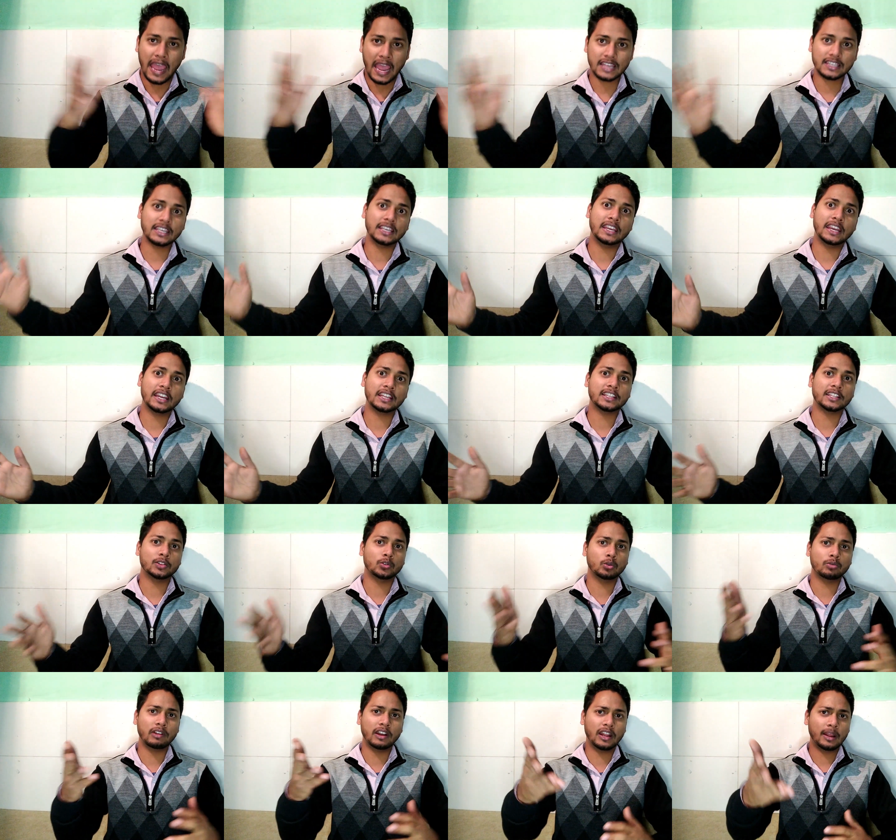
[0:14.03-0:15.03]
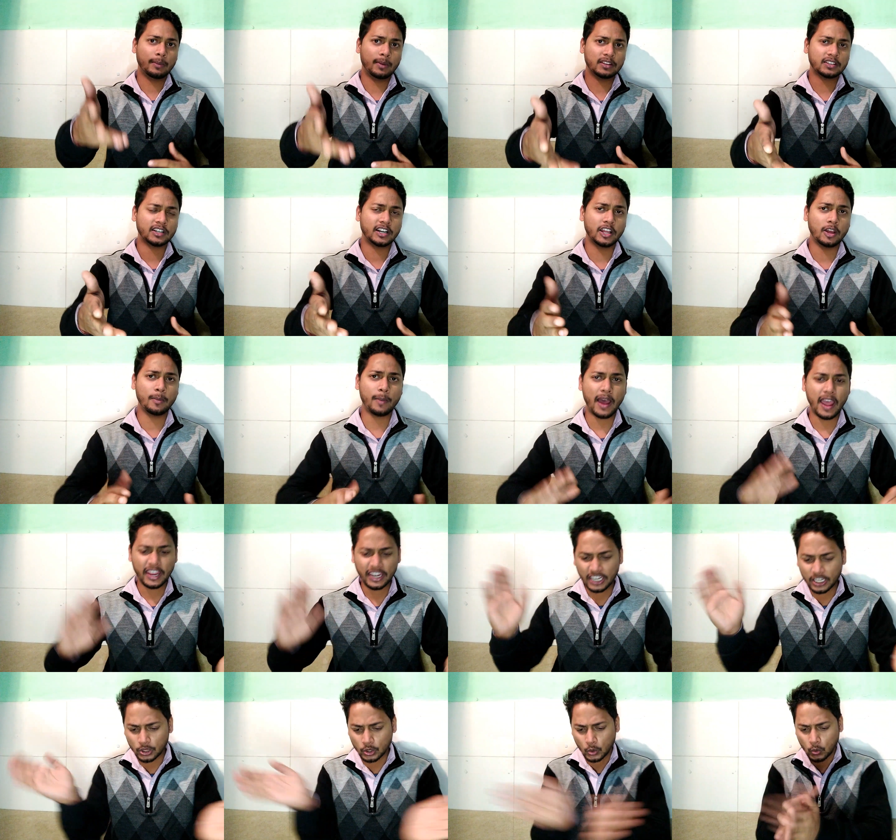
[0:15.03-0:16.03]
ऐसा ही है कि तंदूर वाले के पास खड़ा है
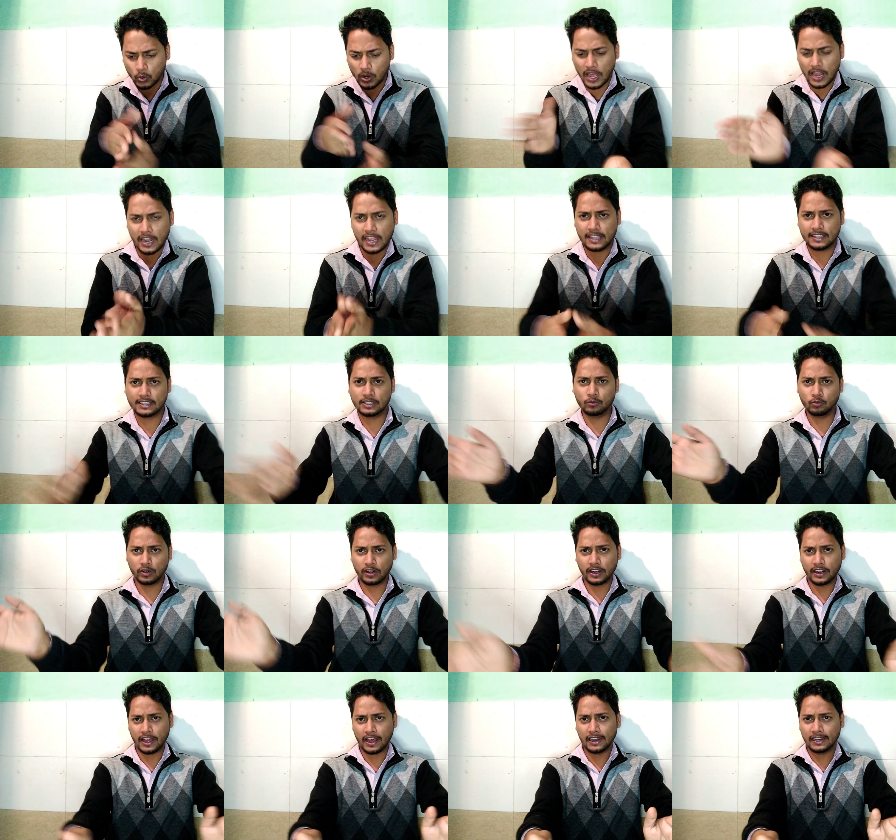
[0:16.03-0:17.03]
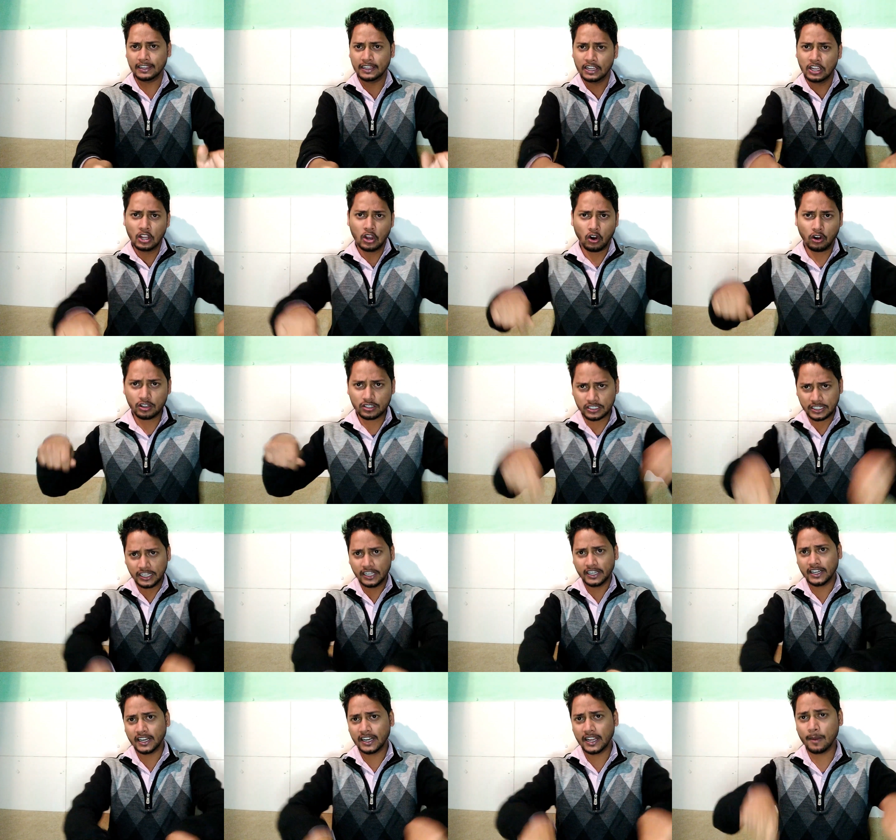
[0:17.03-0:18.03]
भाई ने दो नान ऐसे ही के डाली और
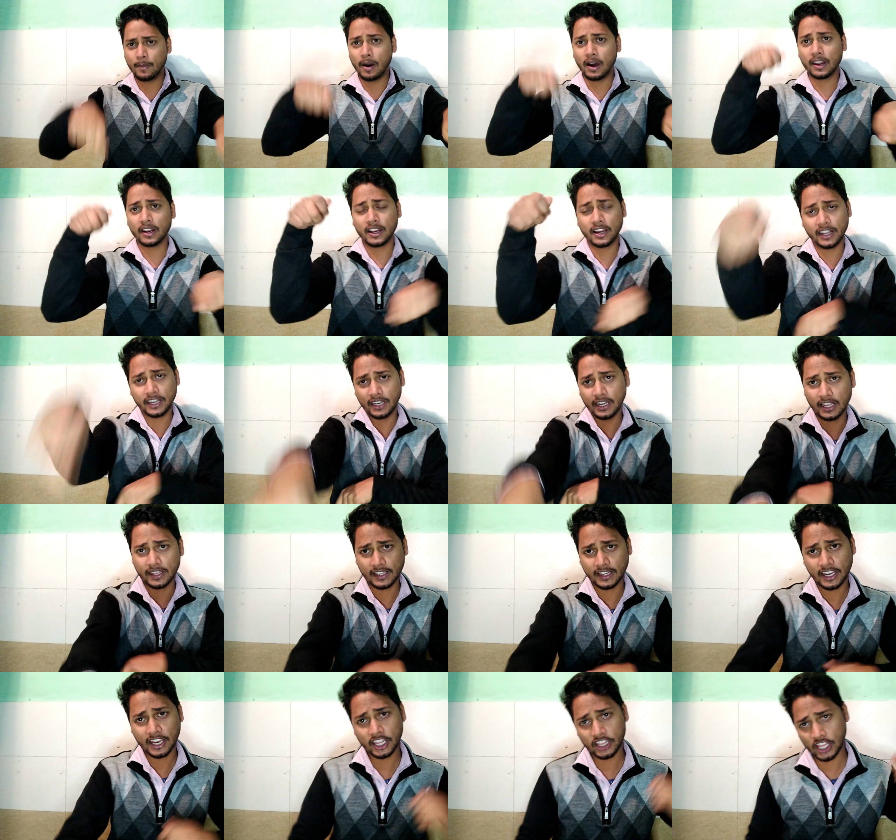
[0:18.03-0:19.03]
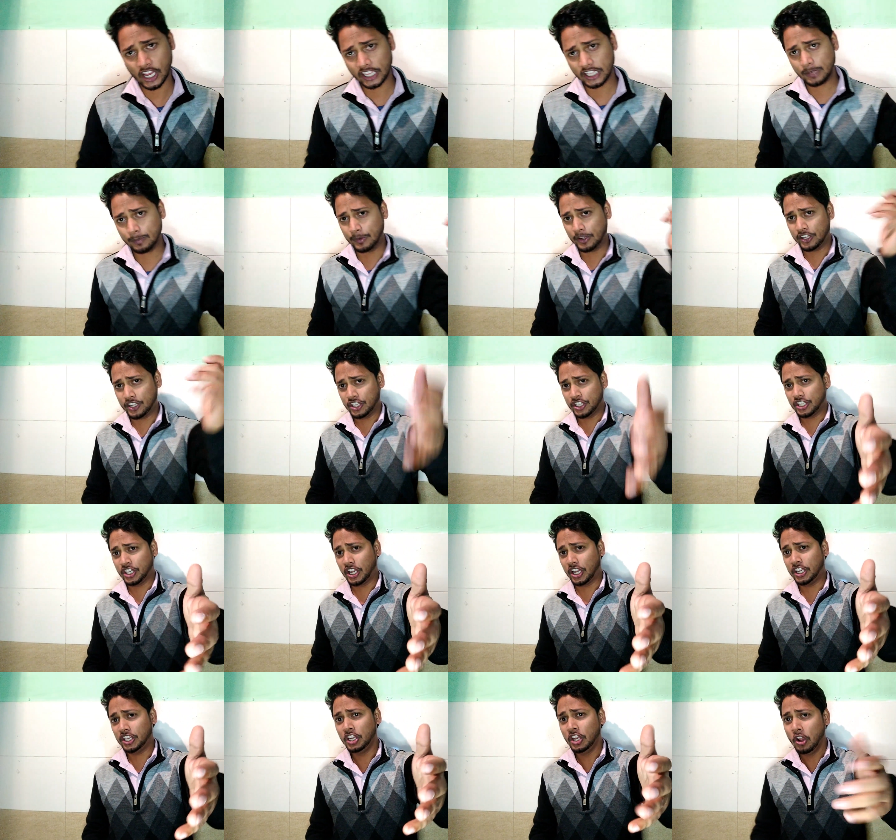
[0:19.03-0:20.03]
सीख निकल के भाग कर ही रहा था कि एक दादी पीछे से
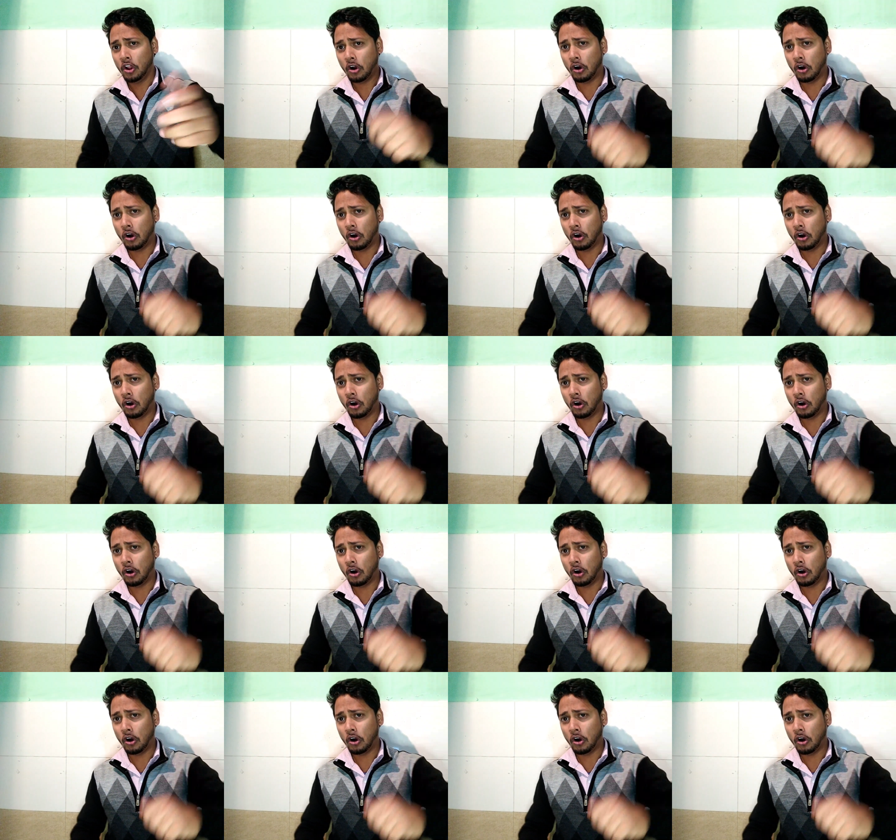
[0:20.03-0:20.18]
आई